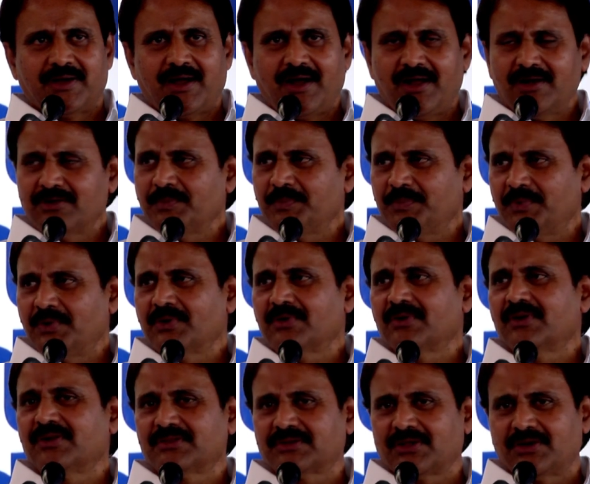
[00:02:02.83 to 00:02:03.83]

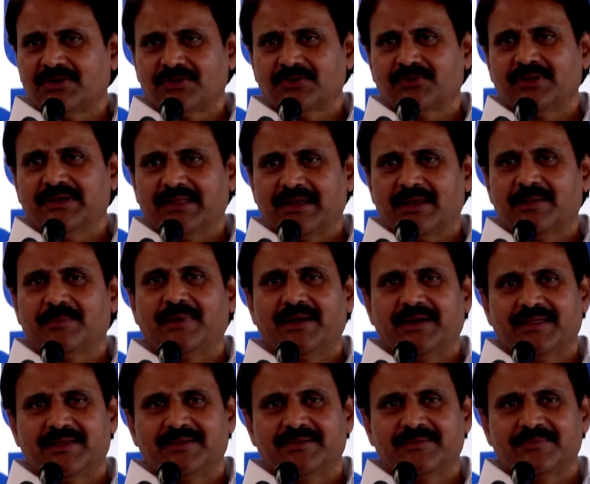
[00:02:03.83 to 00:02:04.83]
ఆటుపోట్లను తట్టుకుని
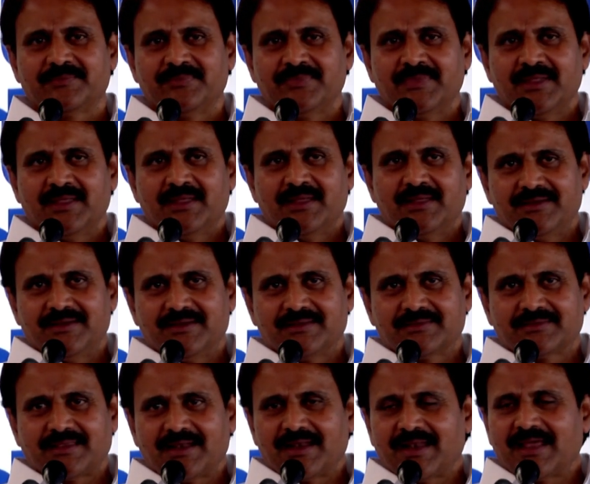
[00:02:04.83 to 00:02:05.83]
నిలబడి
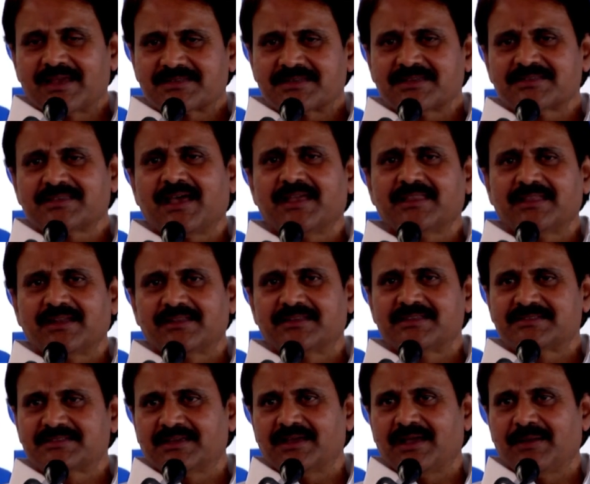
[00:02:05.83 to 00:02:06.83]
తన లక్ష్య సాధన
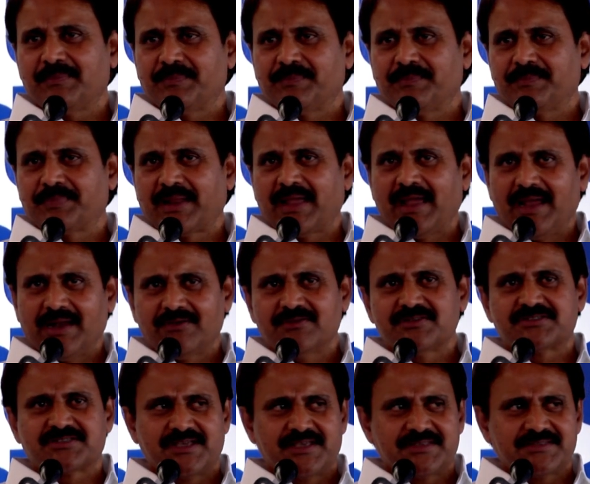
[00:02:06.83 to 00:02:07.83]
దిశగా
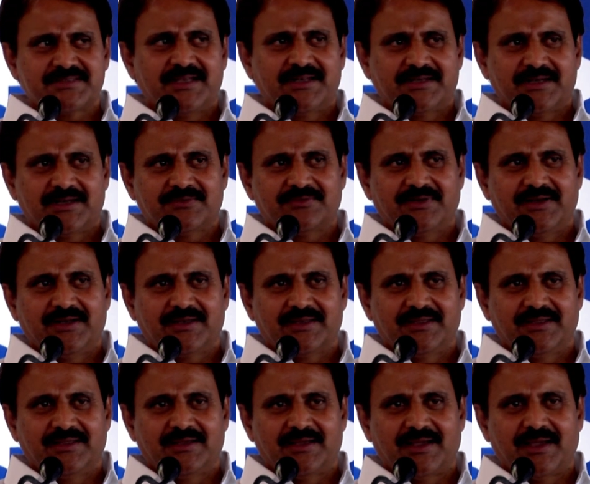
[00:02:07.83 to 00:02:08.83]
ప్రయాణం
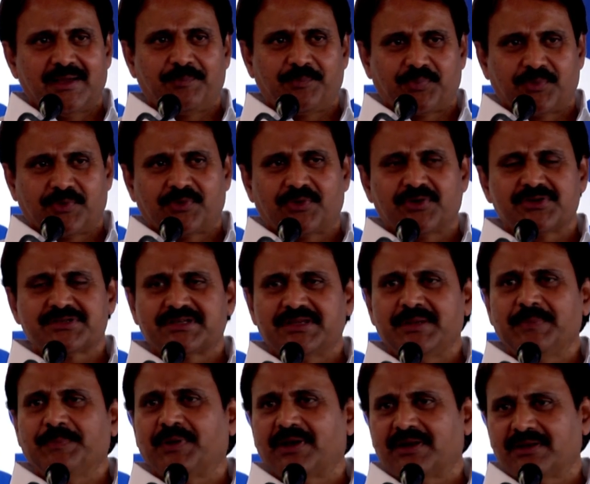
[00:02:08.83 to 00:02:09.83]
చేసేటటువంటి ఆ
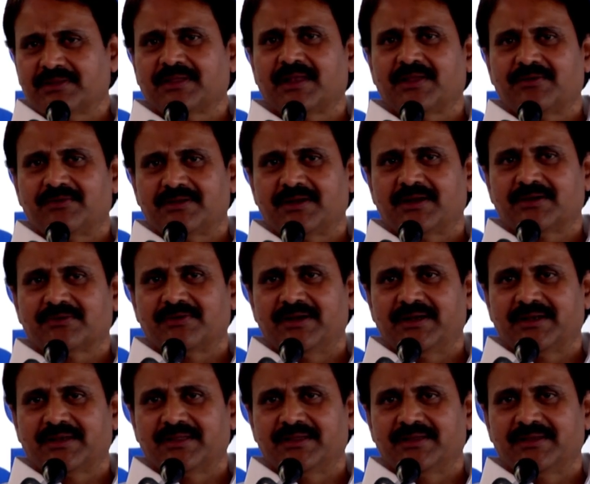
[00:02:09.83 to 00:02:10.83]
కృషి పట్టుదల
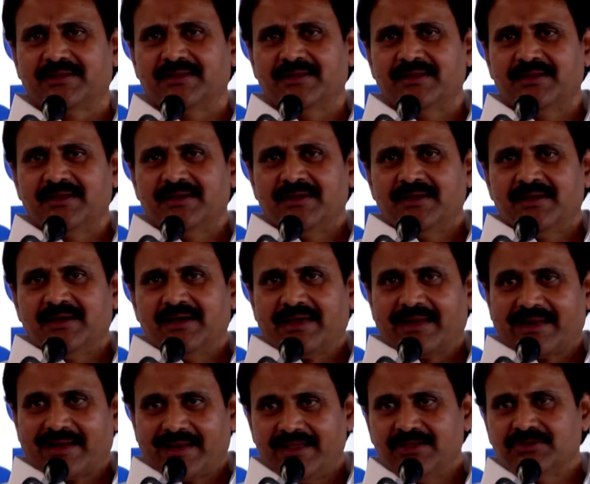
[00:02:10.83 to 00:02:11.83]
ఉన్నటువంటి
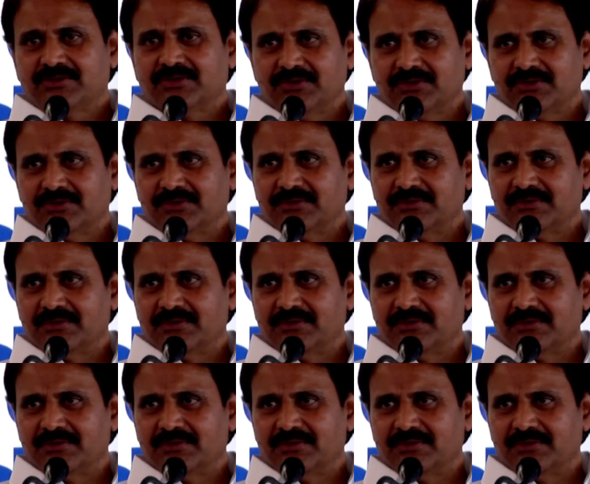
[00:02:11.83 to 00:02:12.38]
రైతులు